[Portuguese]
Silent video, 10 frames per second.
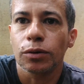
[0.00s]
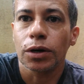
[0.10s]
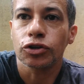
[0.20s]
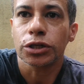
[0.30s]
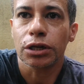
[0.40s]
Eu
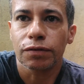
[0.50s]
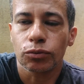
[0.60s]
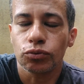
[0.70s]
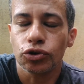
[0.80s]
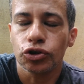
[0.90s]
acho que estava
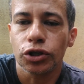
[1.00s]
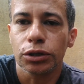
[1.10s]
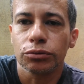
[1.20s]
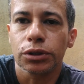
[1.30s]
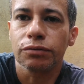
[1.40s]
com o
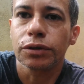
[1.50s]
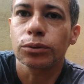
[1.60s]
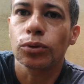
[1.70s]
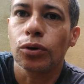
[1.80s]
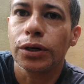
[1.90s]
cheiro da
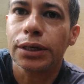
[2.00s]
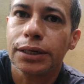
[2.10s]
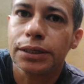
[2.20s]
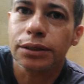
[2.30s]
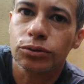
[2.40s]
vitória
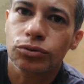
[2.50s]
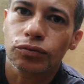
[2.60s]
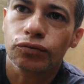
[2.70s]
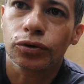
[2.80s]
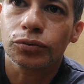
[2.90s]
e isso
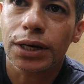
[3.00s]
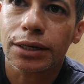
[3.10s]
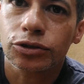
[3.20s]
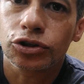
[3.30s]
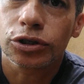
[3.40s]
foi um
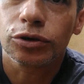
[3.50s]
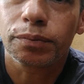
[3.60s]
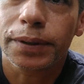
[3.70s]
gatilho